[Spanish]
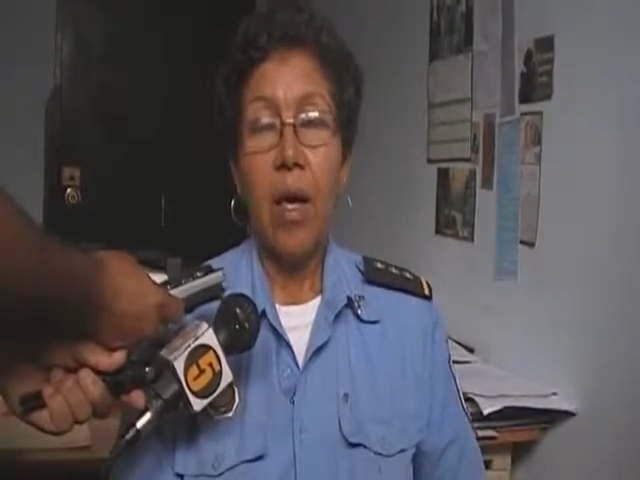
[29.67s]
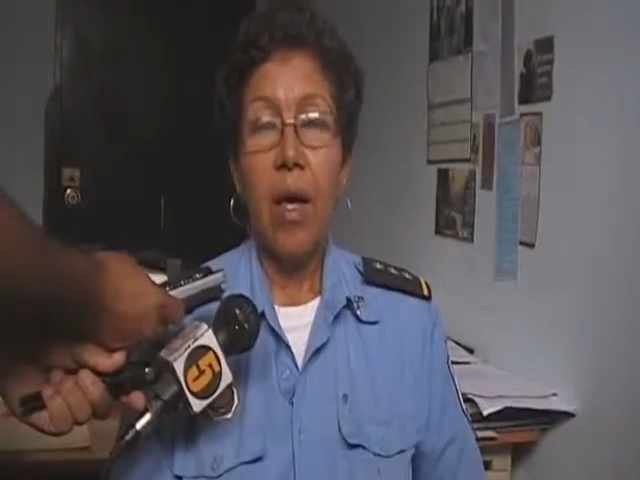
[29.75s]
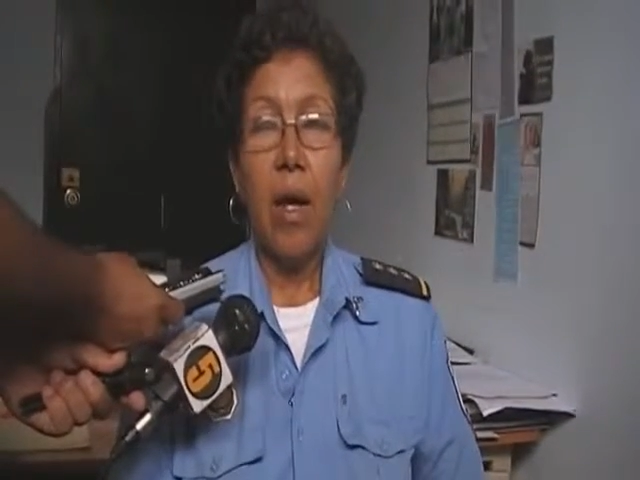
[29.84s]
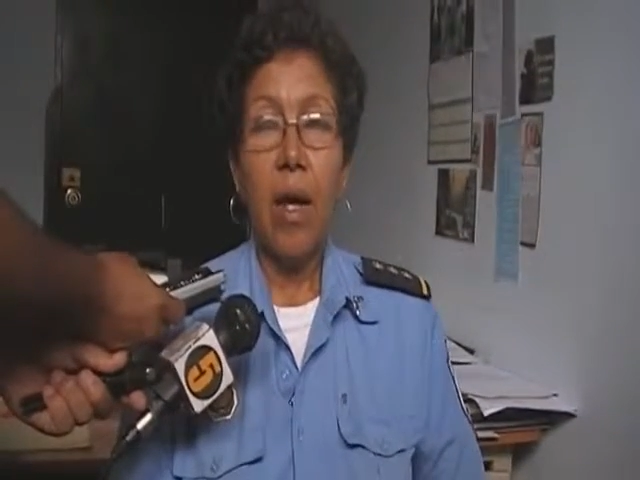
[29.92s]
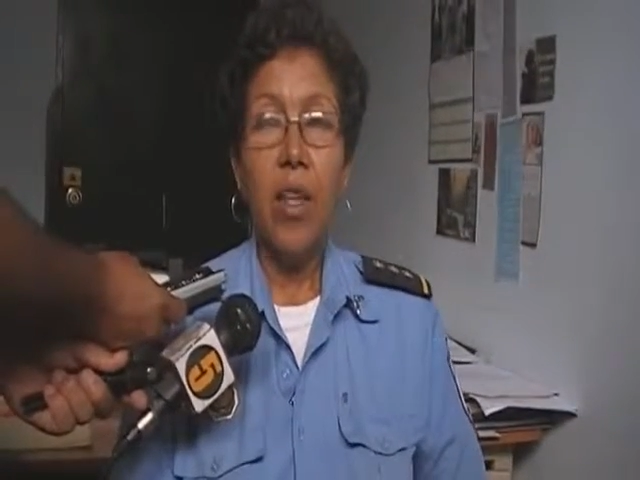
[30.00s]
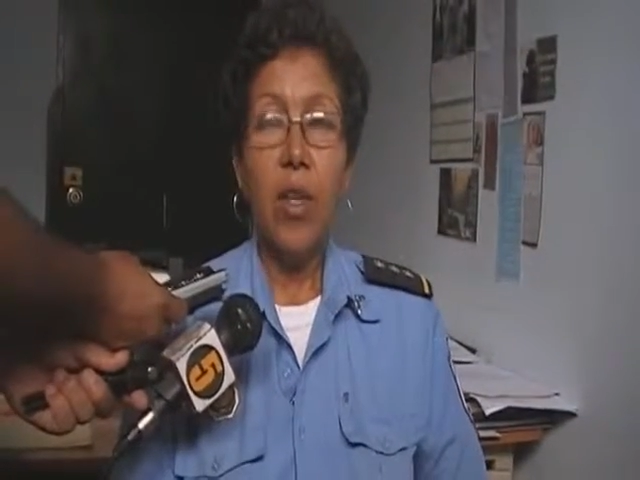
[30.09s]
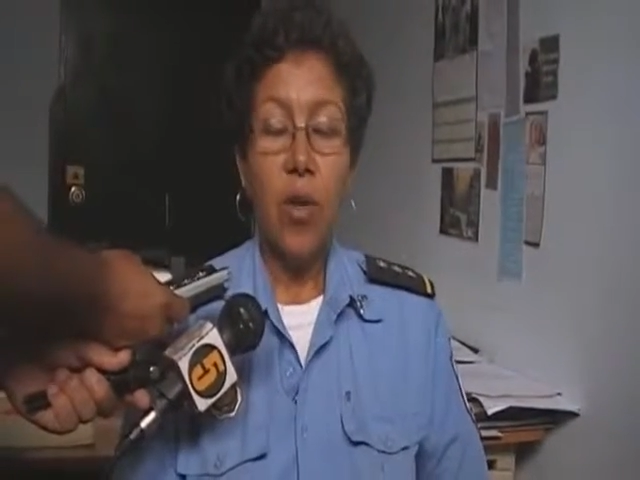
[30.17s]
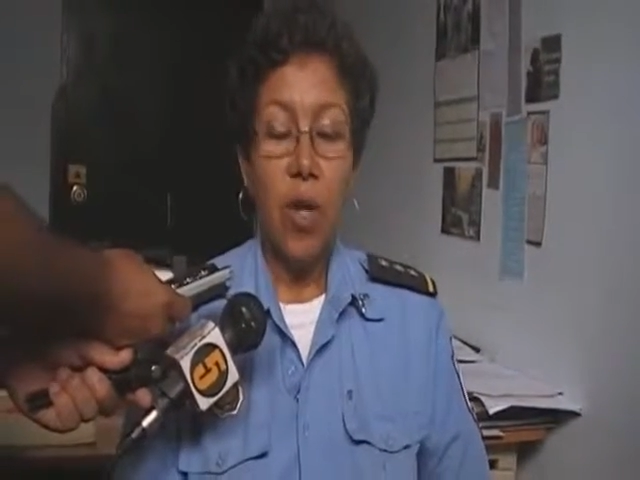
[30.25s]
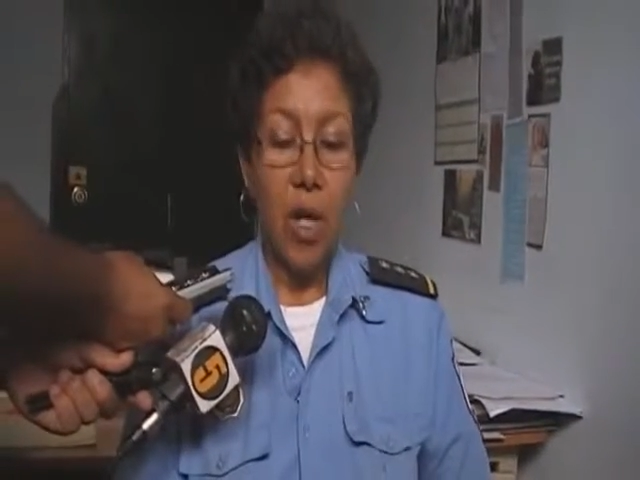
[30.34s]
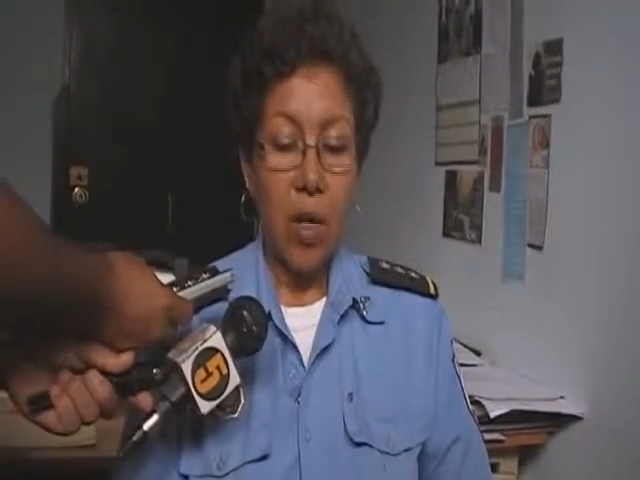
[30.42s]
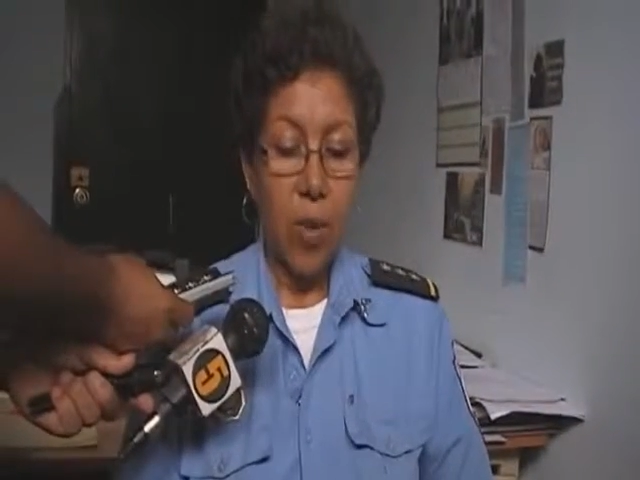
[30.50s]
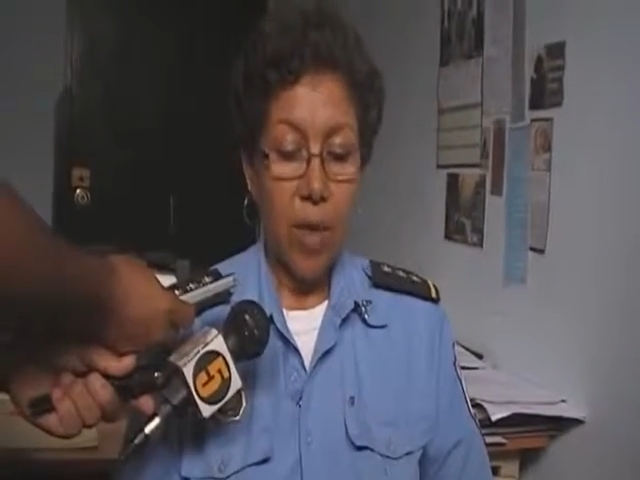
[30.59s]
Él es de
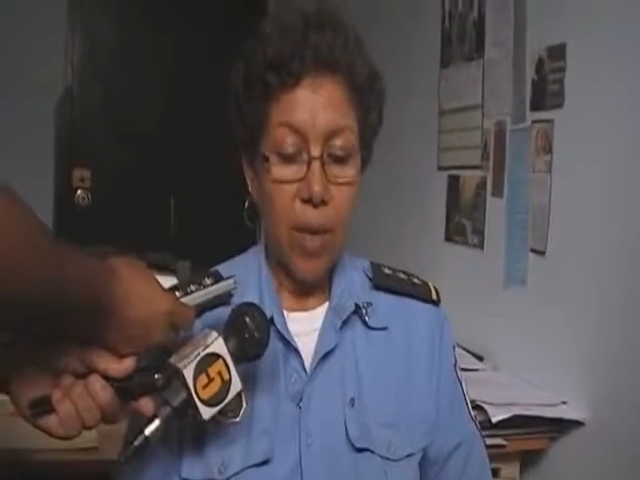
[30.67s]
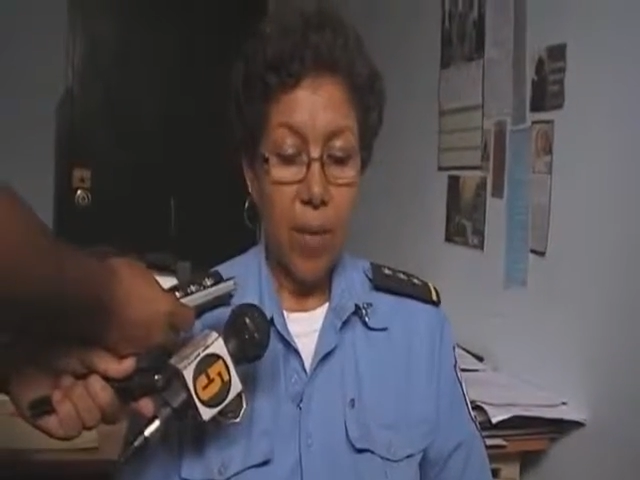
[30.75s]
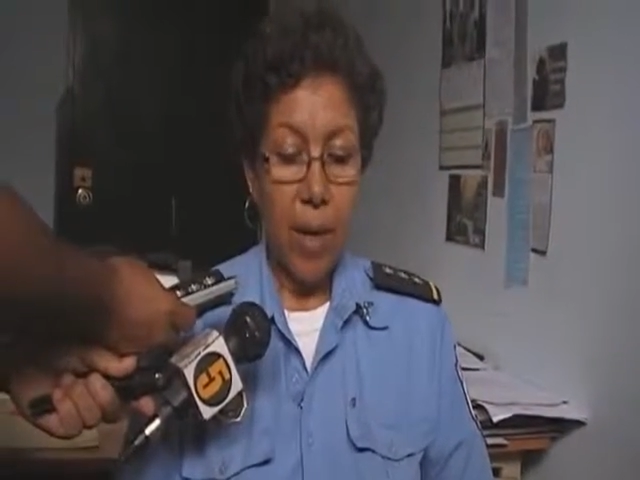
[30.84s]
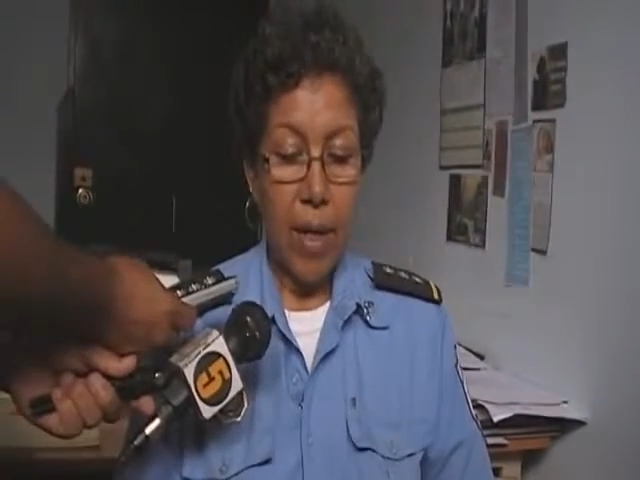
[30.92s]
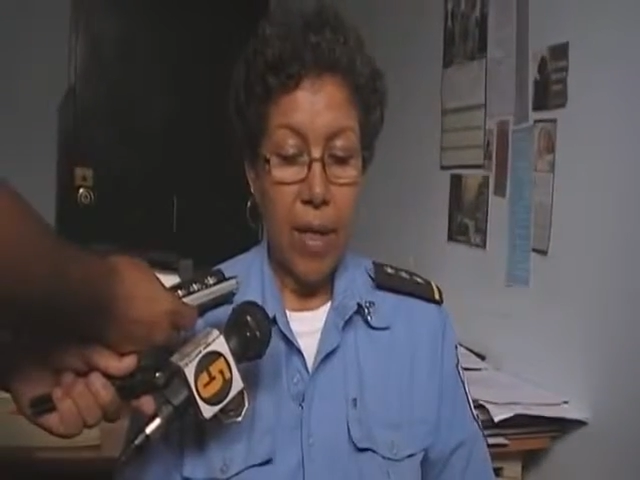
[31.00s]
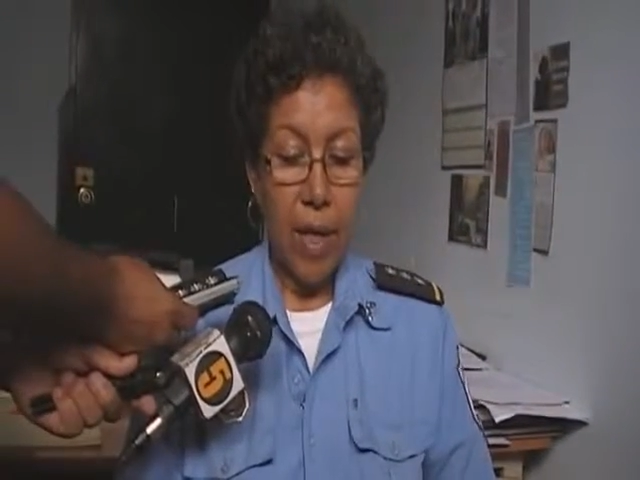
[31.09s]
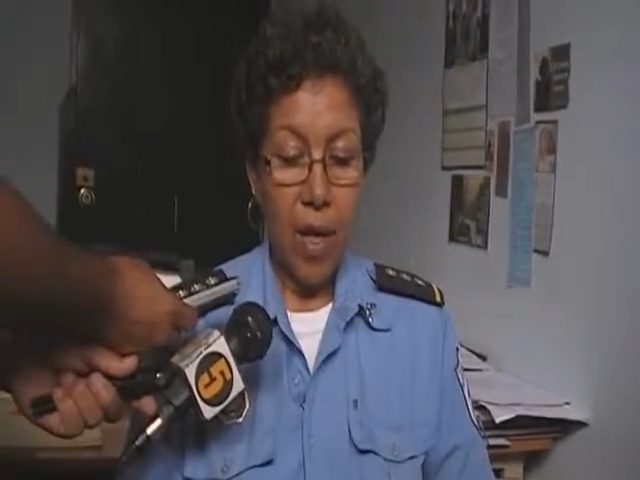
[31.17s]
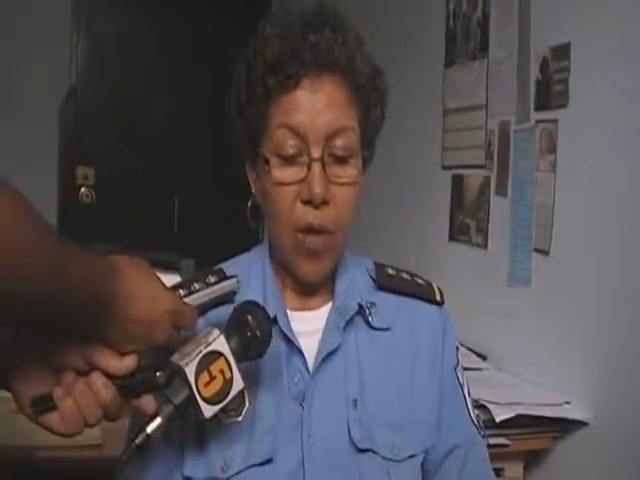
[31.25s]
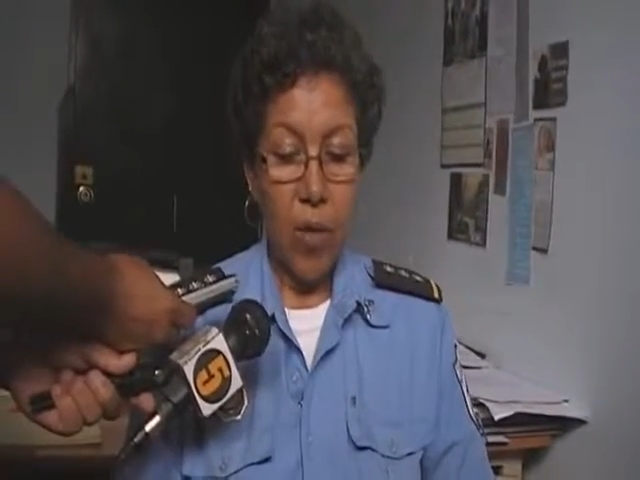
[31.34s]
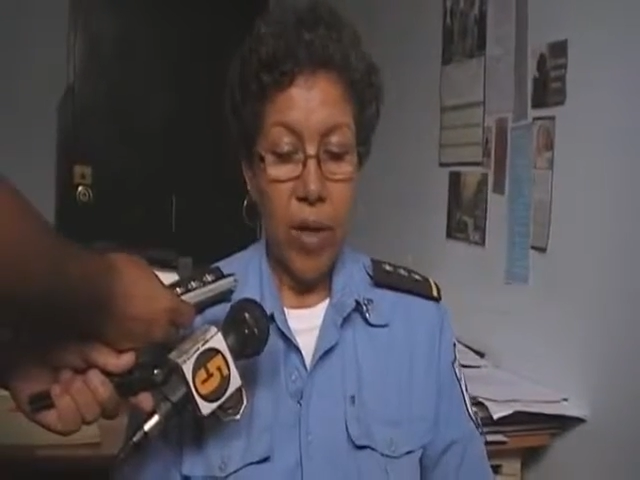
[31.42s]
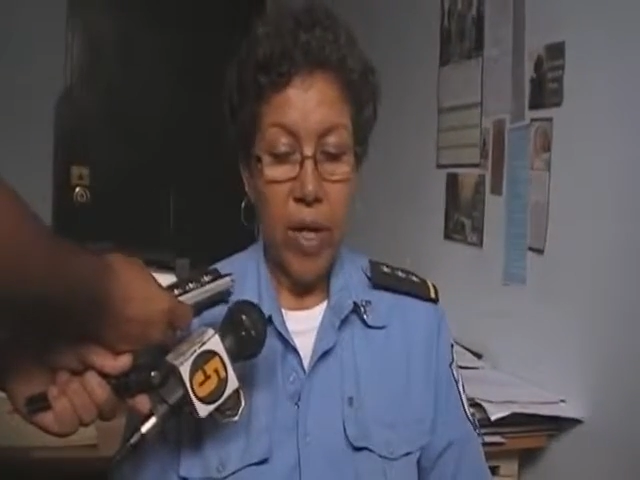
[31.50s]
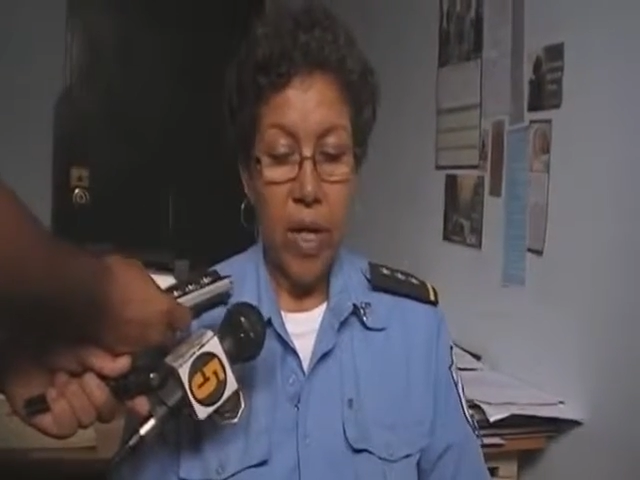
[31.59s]
origen guatemalteco,